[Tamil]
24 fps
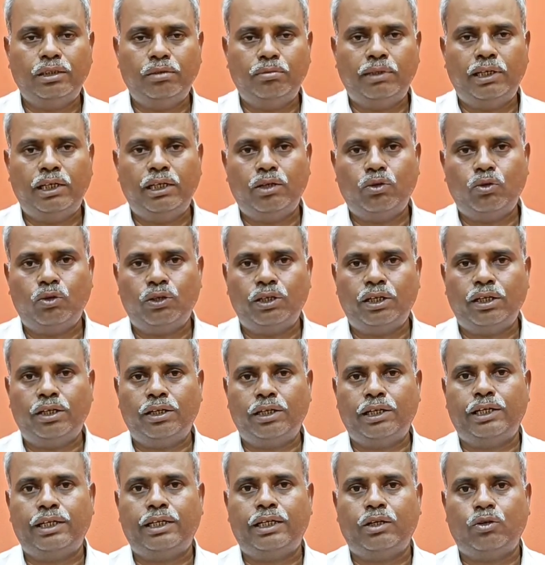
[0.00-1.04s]
அது மேலே கொட்ட
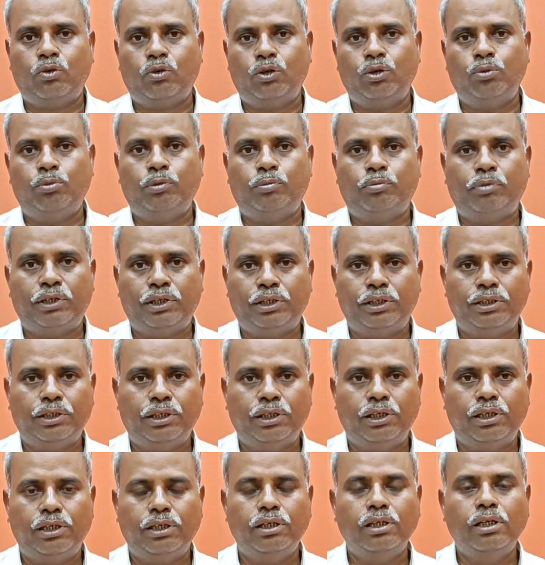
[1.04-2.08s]
கெட்ட கொழுப்பு
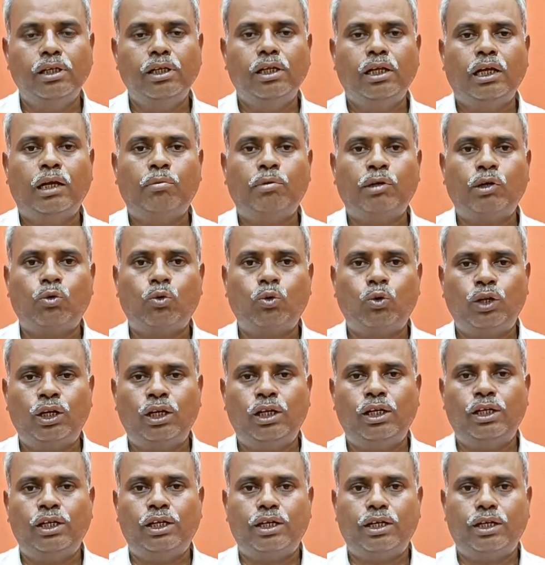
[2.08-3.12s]
படியுதல் அப்போ
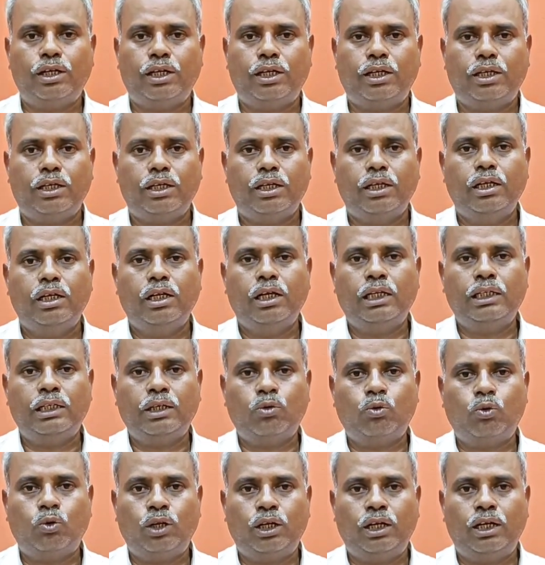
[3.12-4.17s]
குடல் இருக்குன்னா
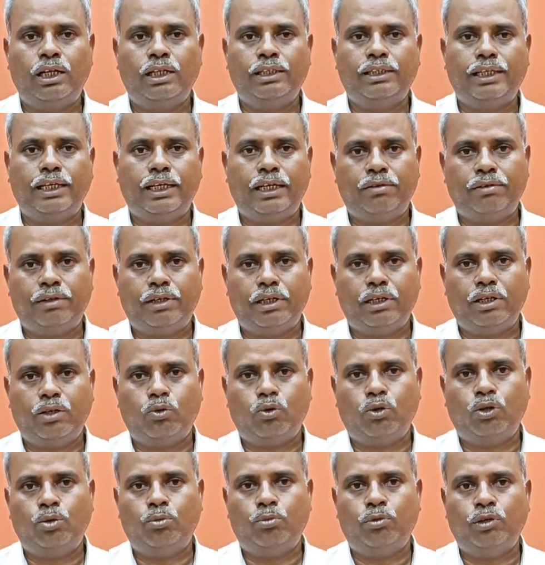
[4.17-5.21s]
அந்த குடலில் தேவையான
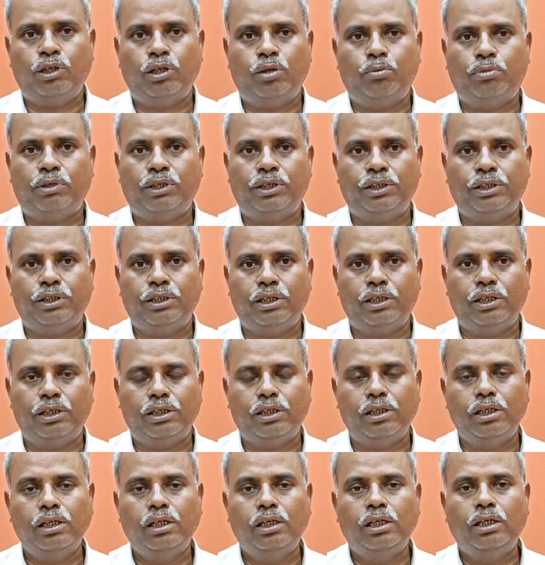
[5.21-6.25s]
கொழுப்புகள்
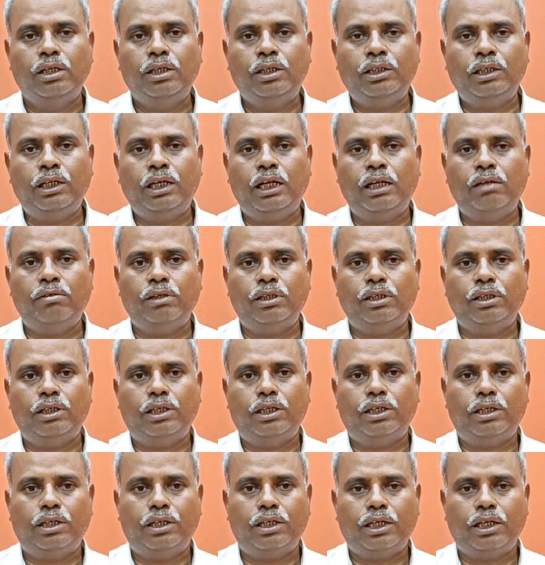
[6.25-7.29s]
படியுதல் இதெல்லாம்
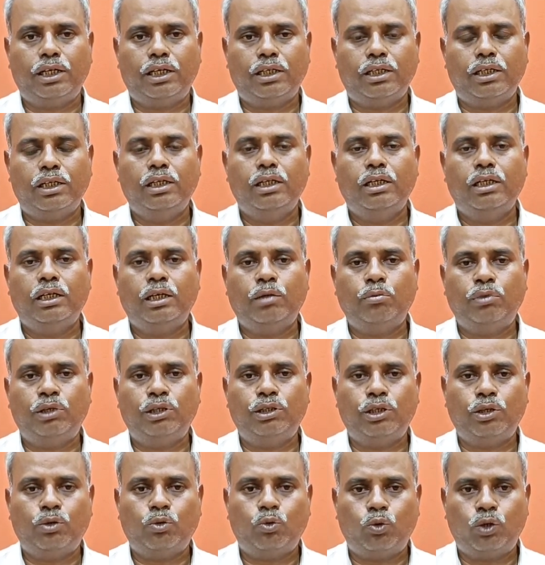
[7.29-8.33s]
வந்து என்னென்னா
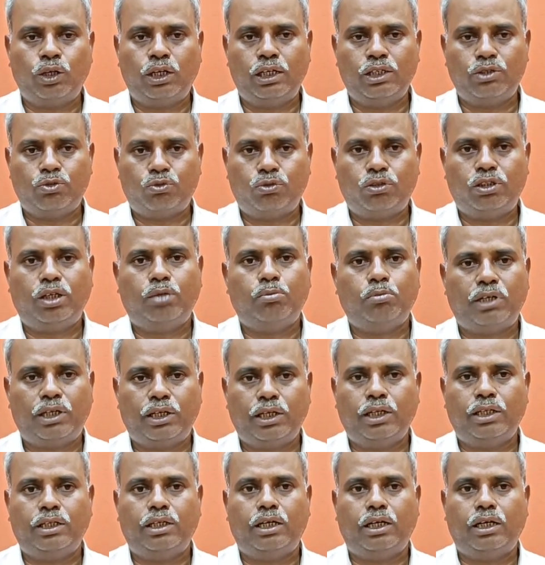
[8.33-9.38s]
நம்ம இந்த குடலை சுத்தம்
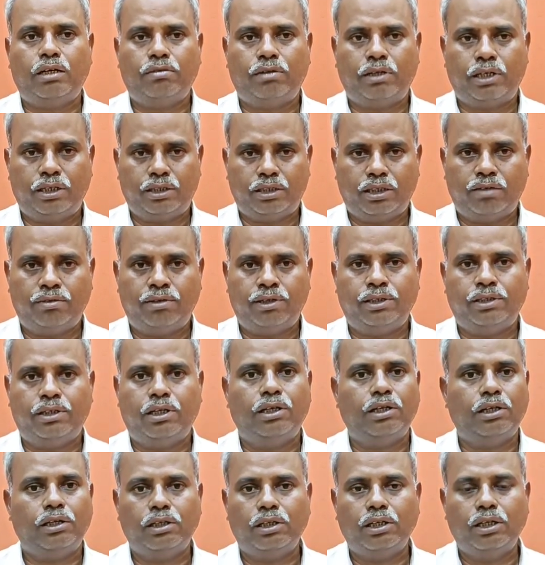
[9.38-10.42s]
பண்ணாதனால வர தவறு
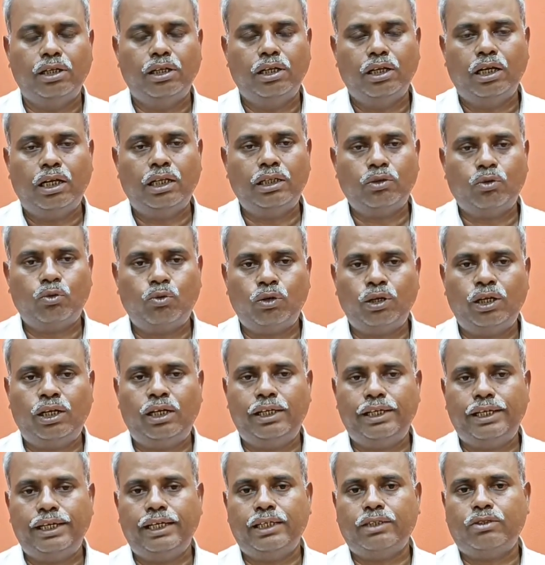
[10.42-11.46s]
தான் அந்த
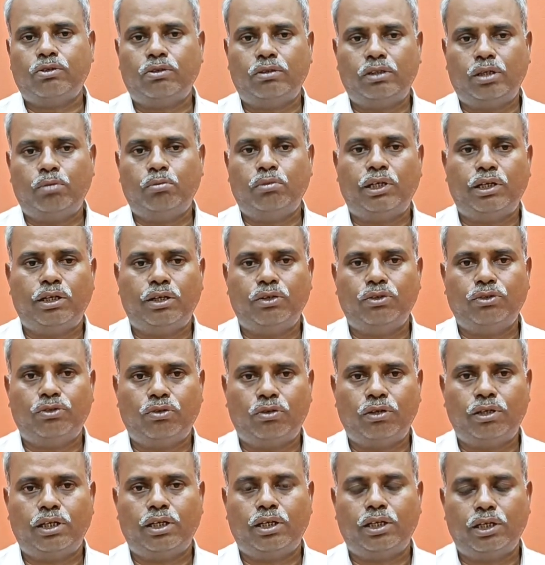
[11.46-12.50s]
குடலை ஏன் சுத்தம்
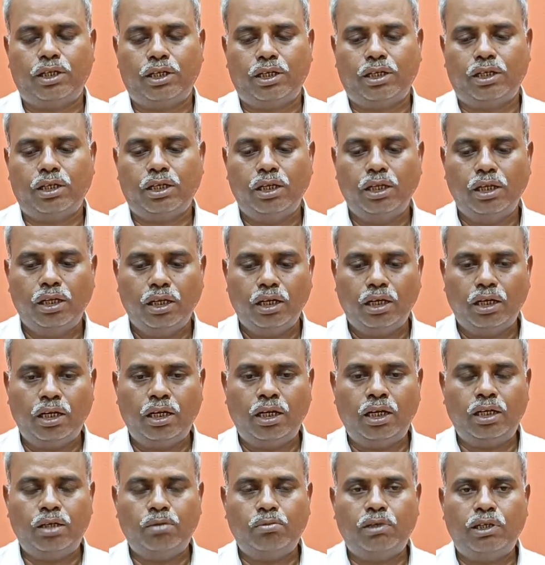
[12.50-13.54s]
பண்ணணும்னு சொல்கிறாங்கன்னா
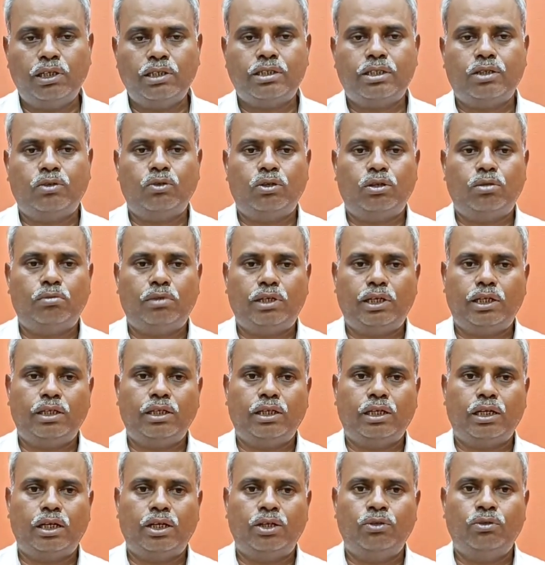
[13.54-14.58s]
ஆறு மாதத்துக்கு ஒரு முறை
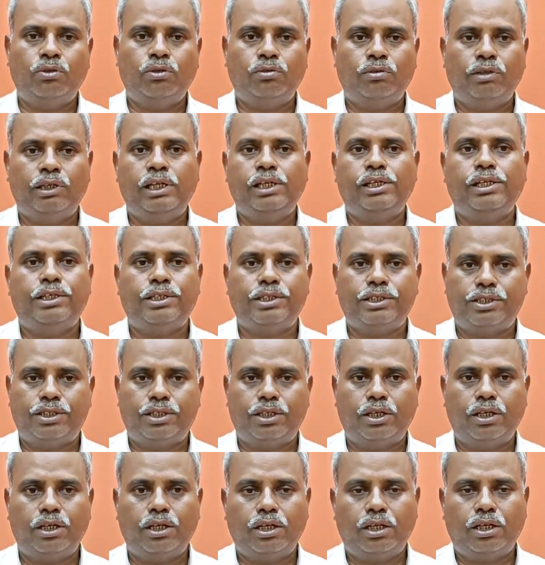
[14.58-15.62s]
அந்த கழுவு
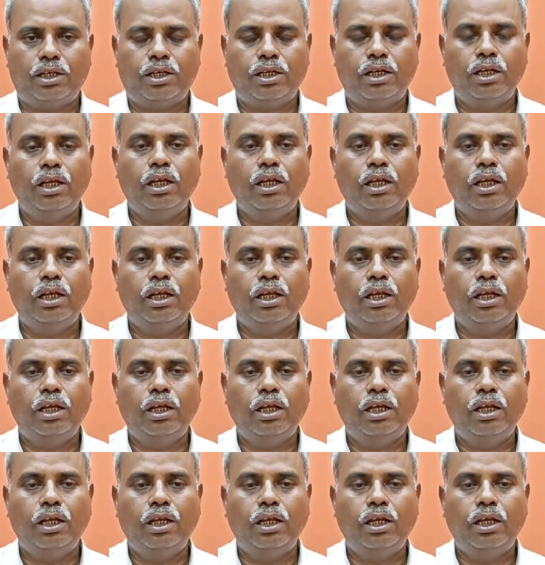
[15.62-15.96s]
வெளியேறிச்சுன்னா